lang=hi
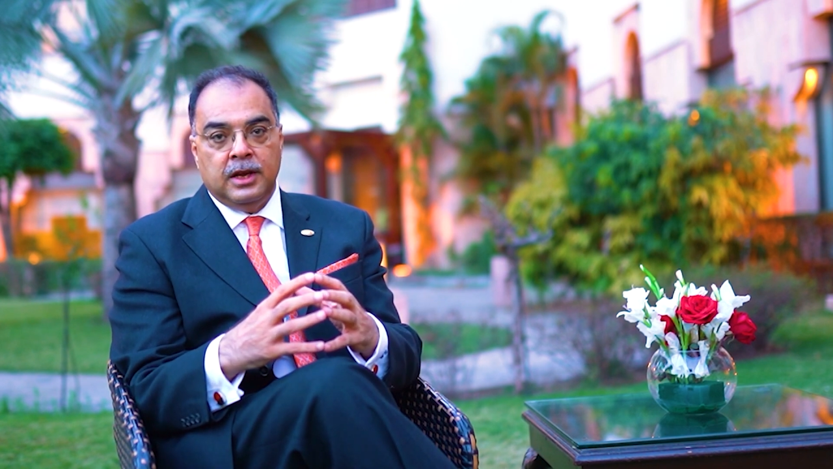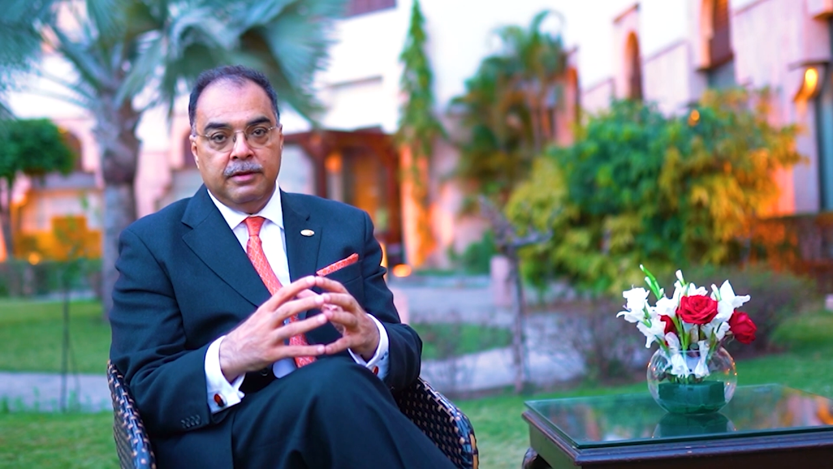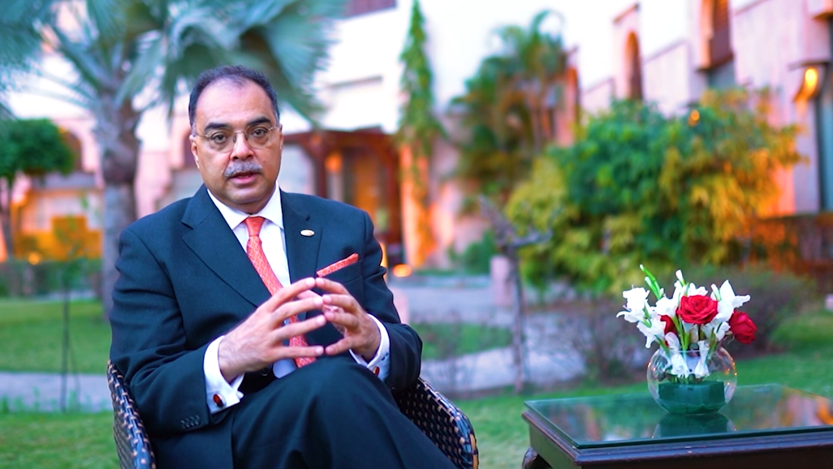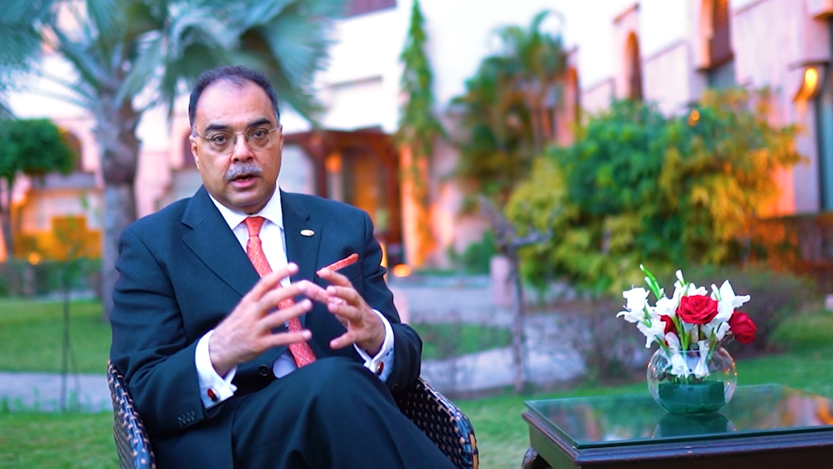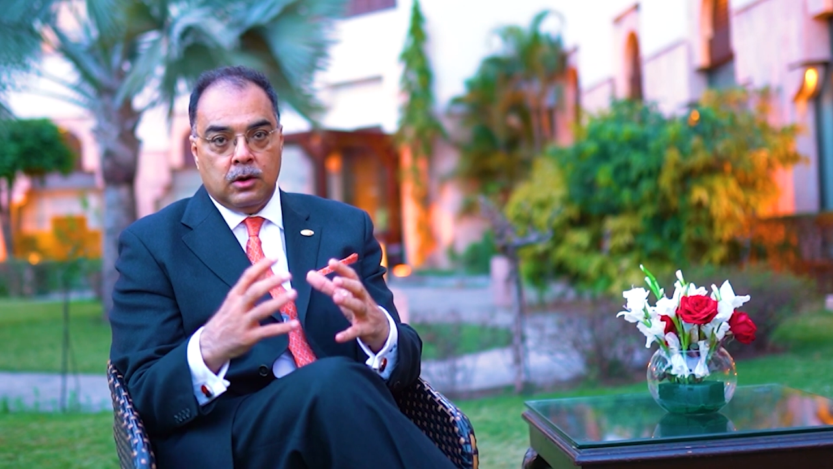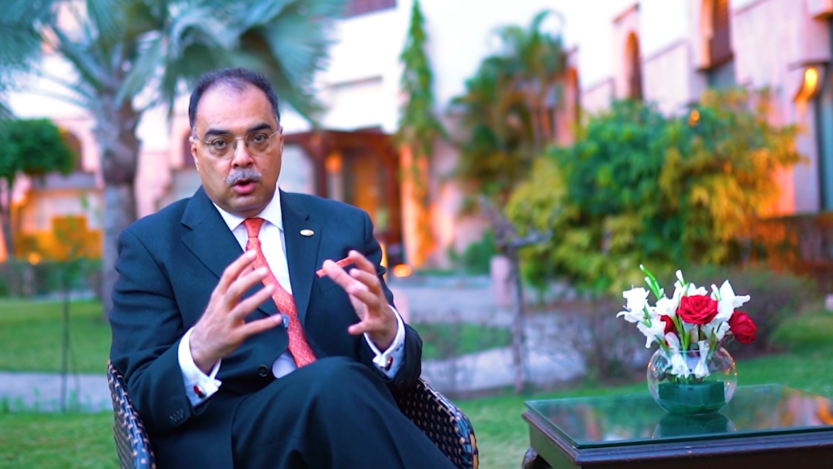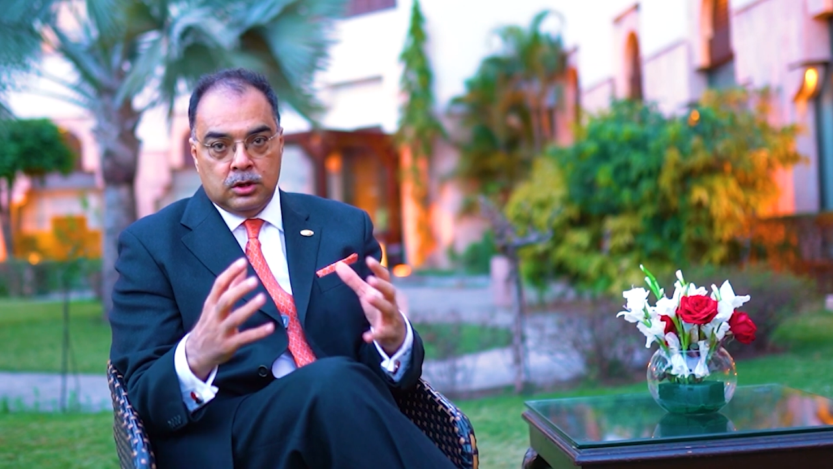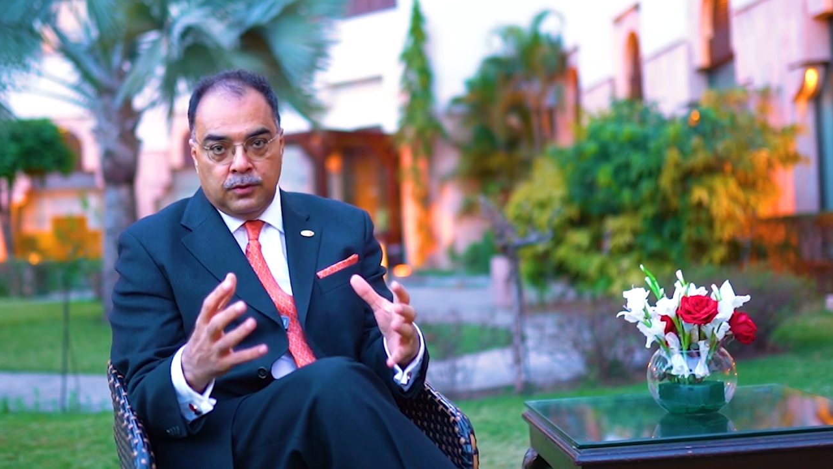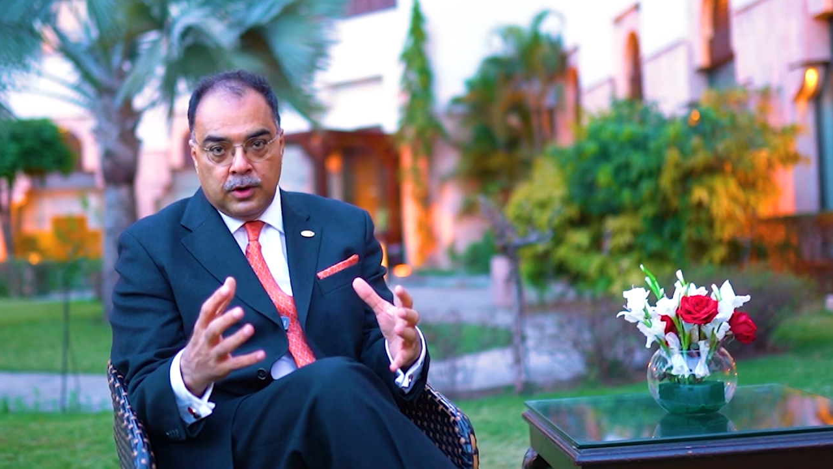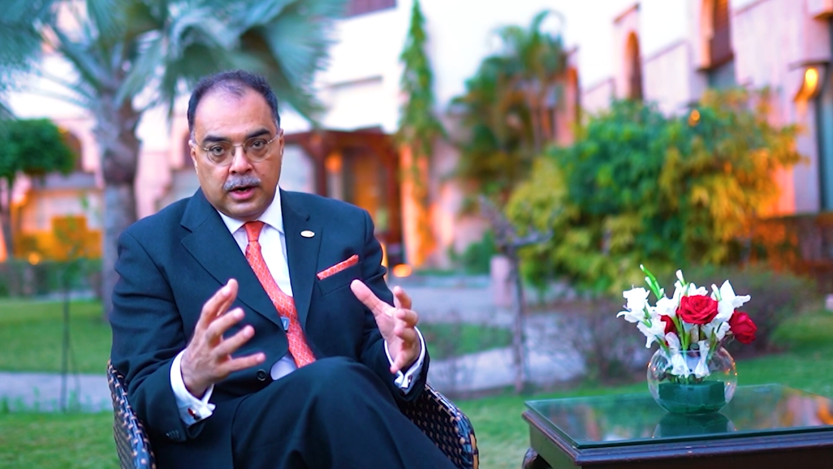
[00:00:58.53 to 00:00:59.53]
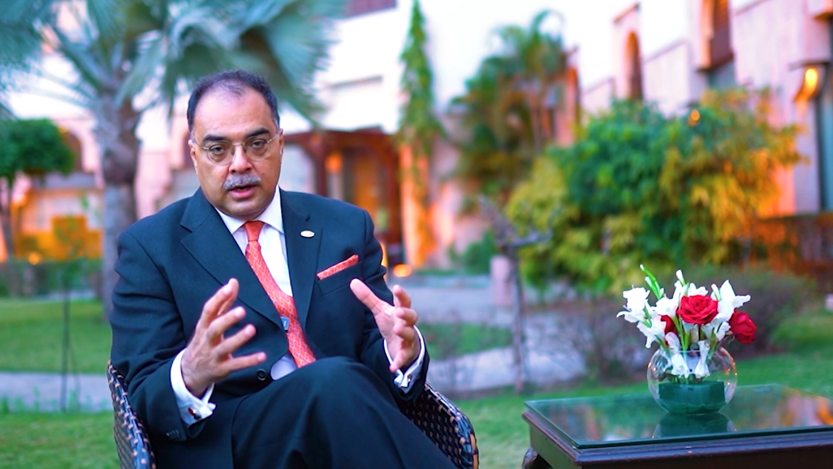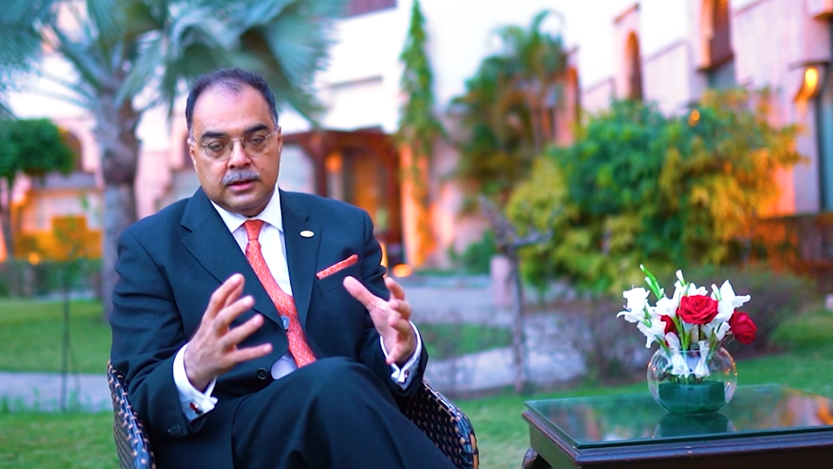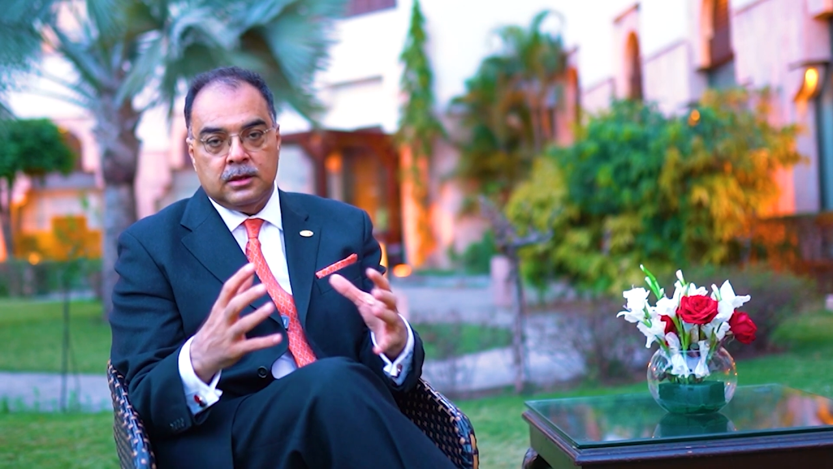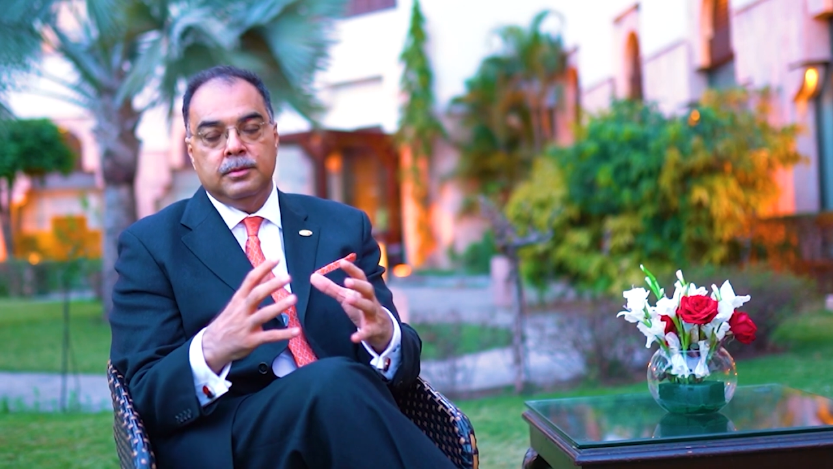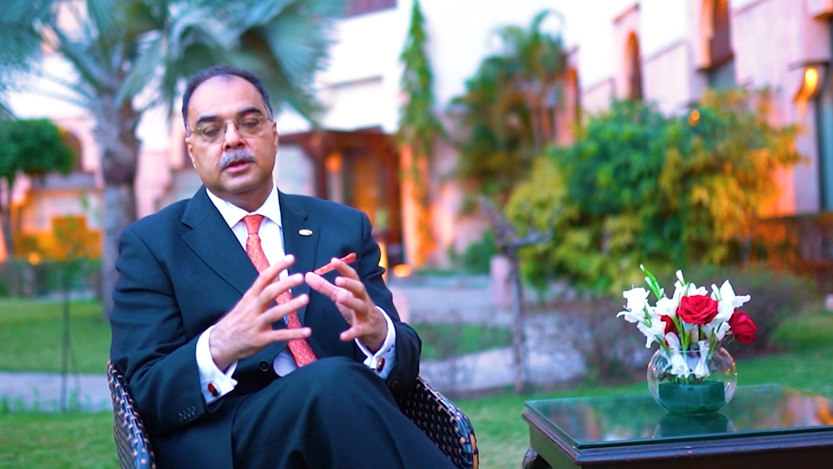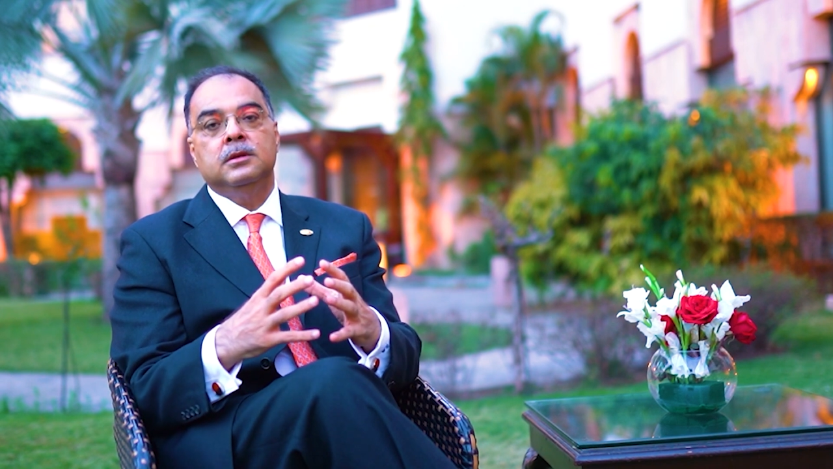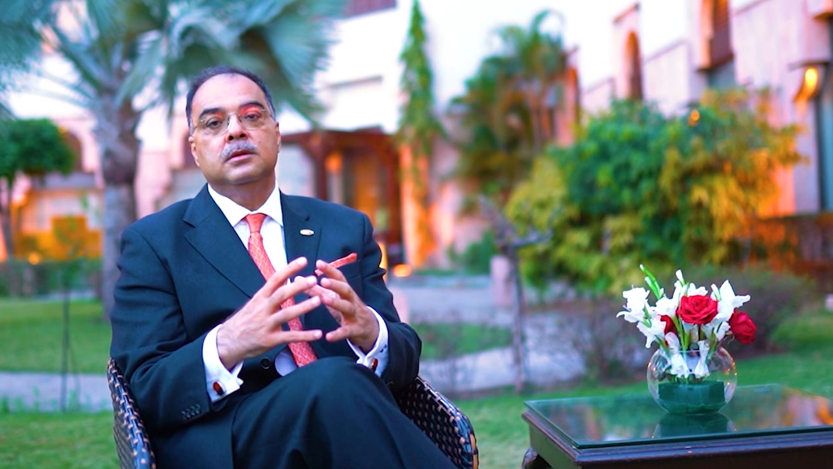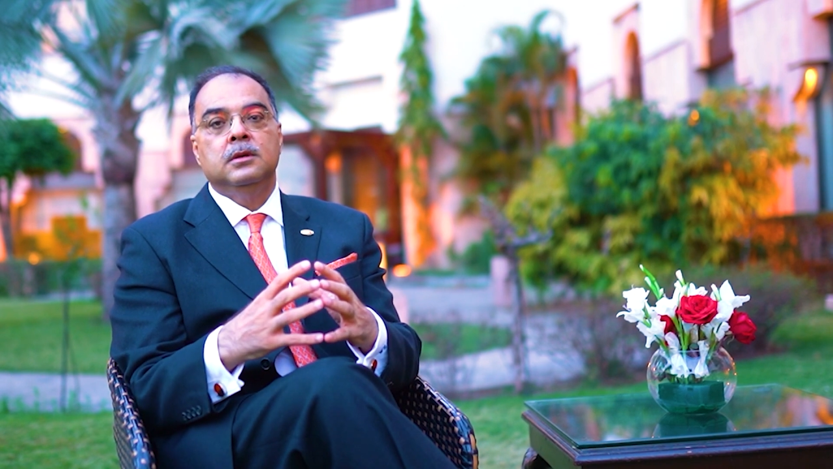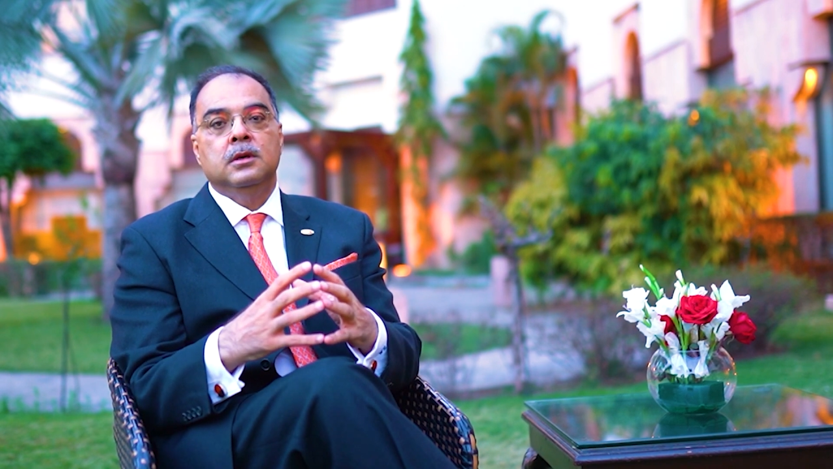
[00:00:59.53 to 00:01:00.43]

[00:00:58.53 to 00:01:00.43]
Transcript: सेविंग द कॉस्ट फॉर आर कस्टमर्स